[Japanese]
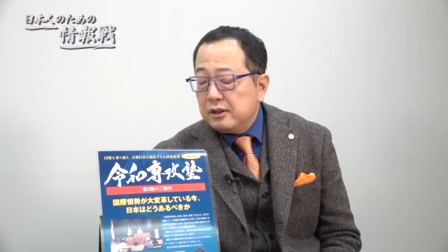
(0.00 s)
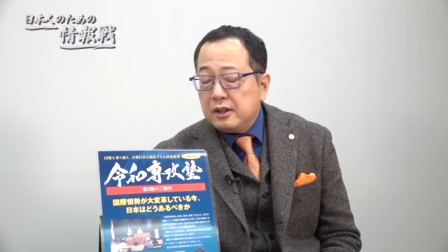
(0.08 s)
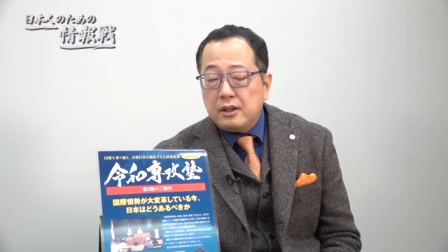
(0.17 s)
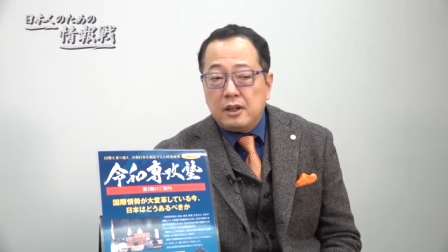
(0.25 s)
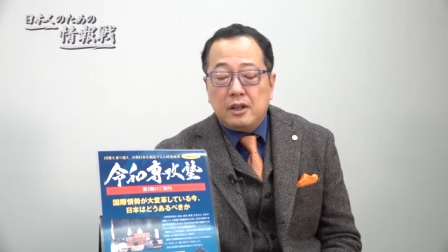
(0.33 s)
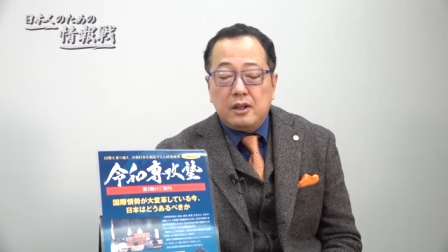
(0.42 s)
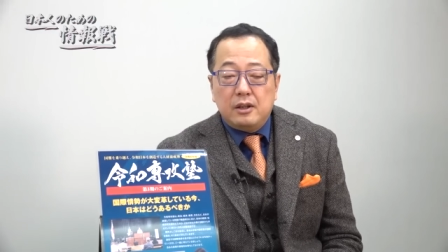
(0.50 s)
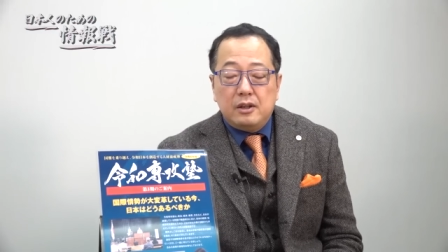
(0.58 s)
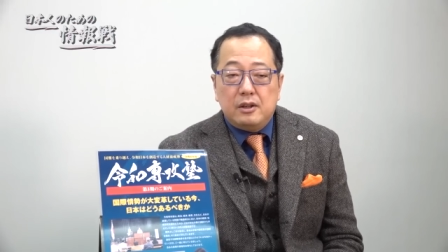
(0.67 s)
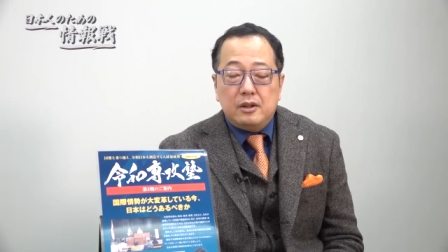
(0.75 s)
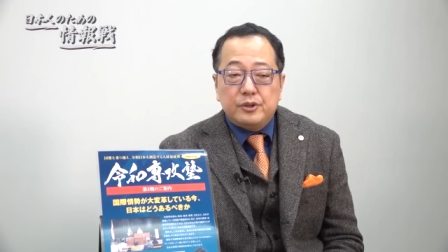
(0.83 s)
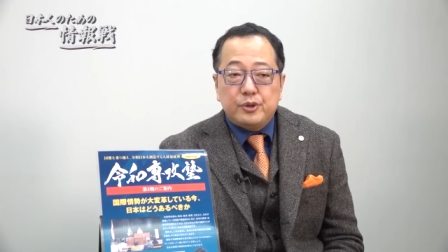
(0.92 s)
だから
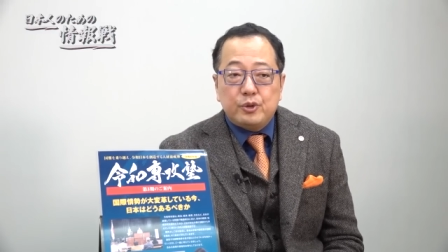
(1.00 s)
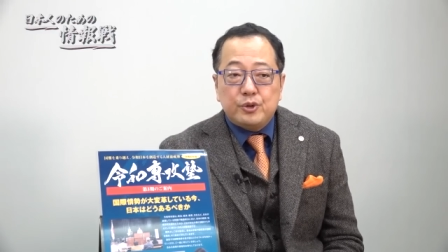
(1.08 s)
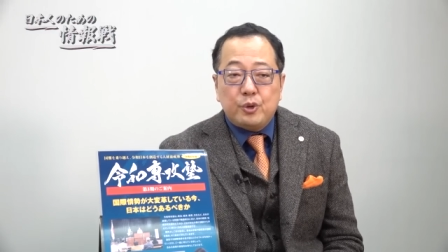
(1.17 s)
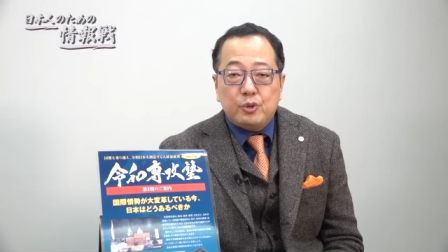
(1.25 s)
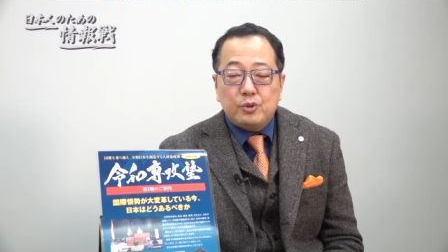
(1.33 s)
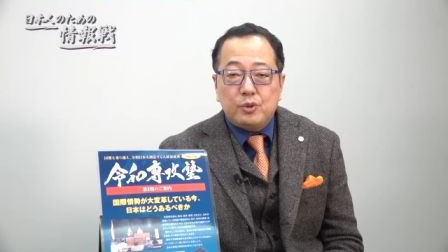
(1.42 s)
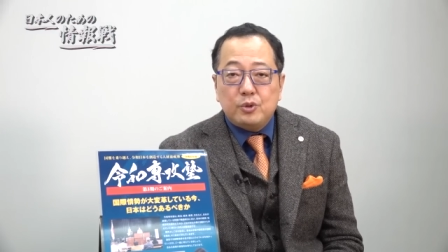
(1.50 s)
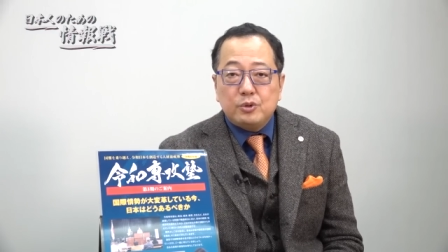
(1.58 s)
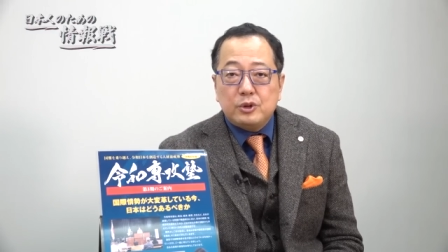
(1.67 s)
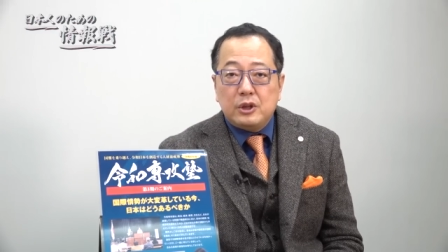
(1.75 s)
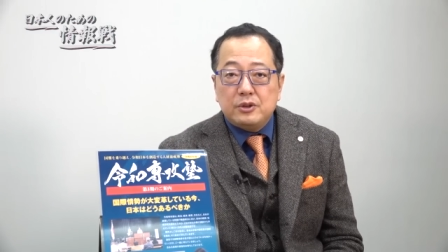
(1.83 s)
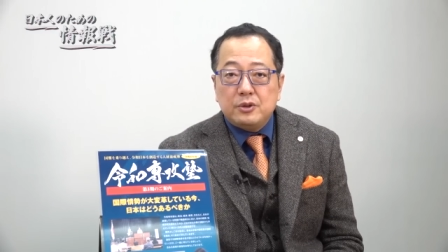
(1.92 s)
その属
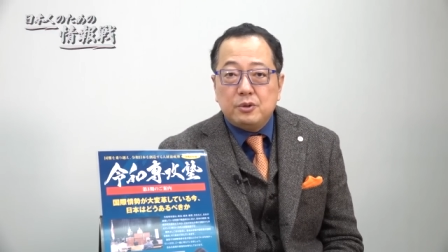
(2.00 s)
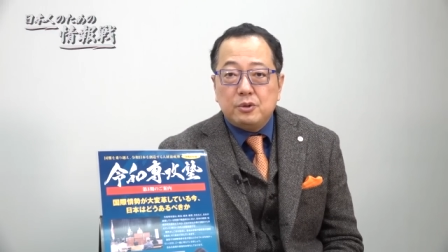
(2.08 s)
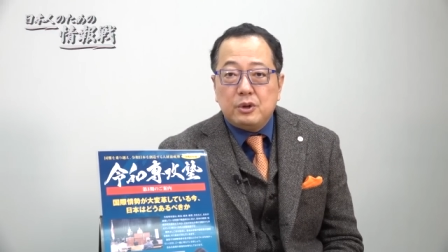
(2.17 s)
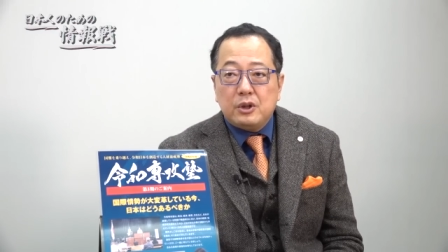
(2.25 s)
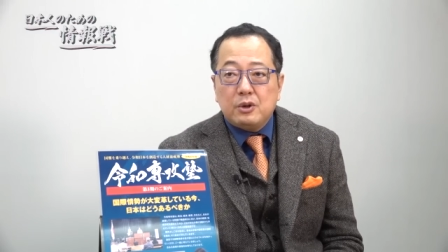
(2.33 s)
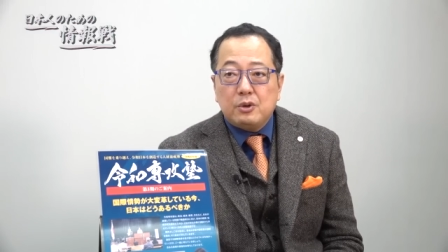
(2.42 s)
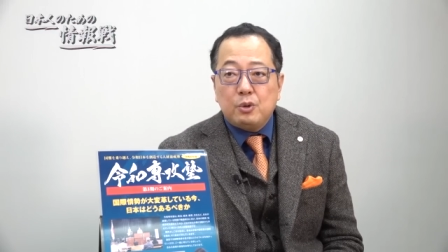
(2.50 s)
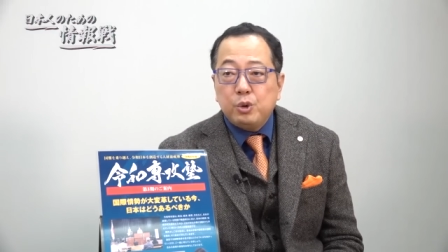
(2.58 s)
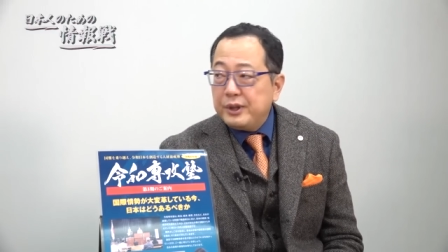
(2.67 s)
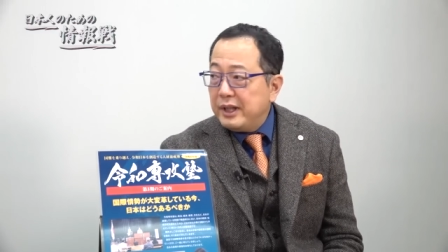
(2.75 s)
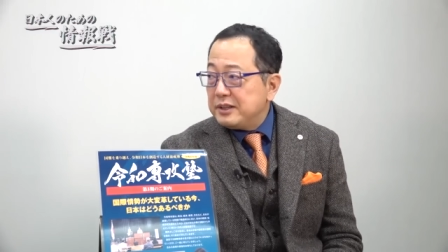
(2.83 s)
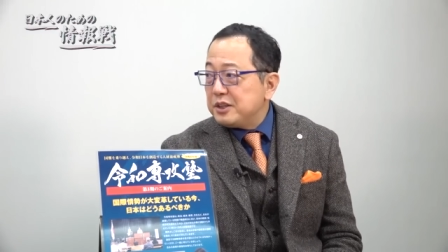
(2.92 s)
国化ということは固
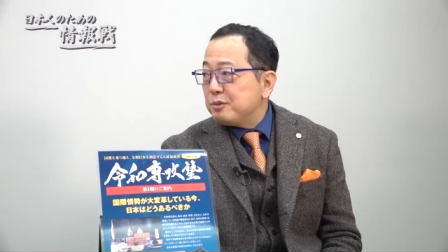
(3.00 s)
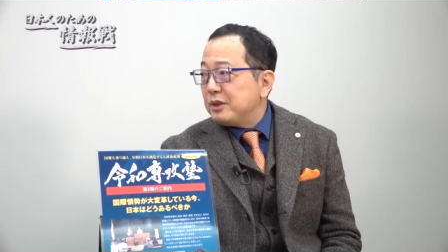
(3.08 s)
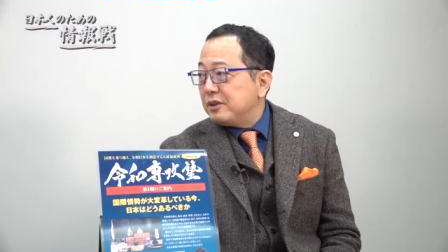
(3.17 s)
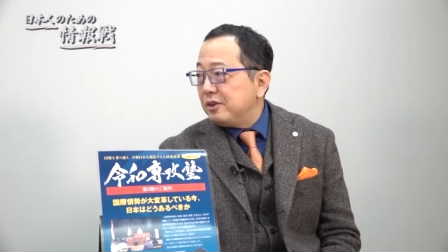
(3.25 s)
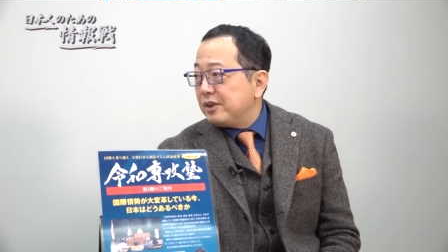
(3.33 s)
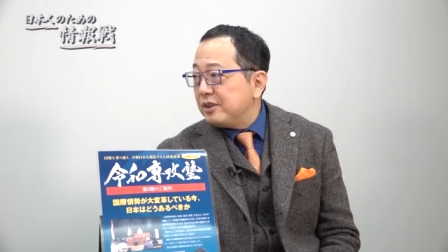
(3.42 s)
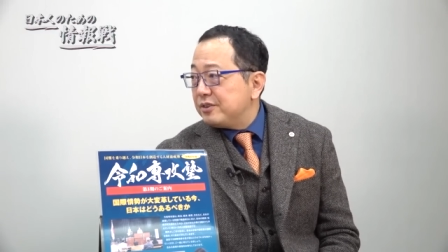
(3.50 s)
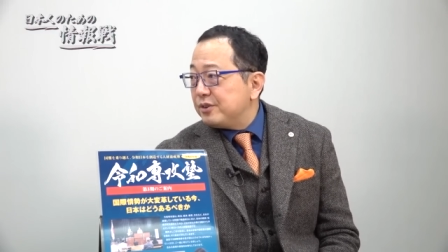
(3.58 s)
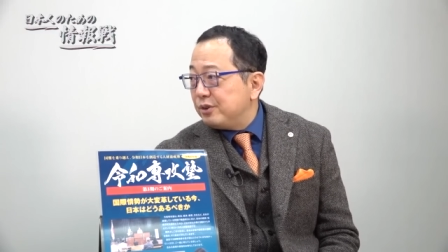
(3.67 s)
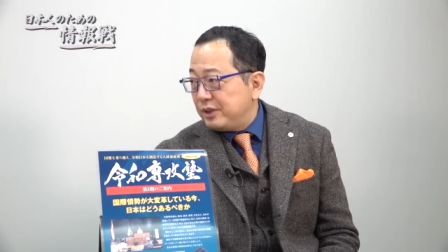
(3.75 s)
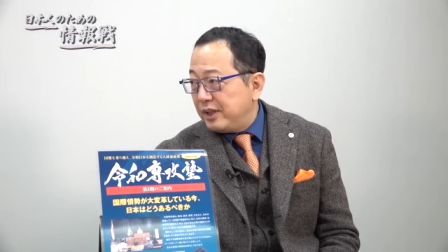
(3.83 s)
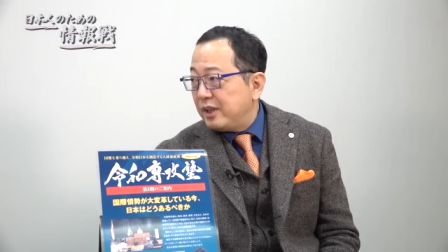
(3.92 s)
定してしまったわけです
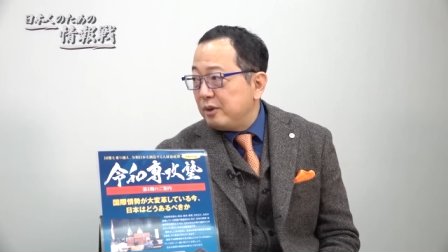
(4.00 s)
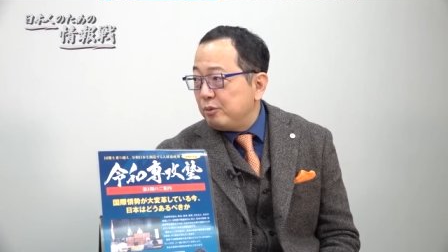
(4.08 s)
よね。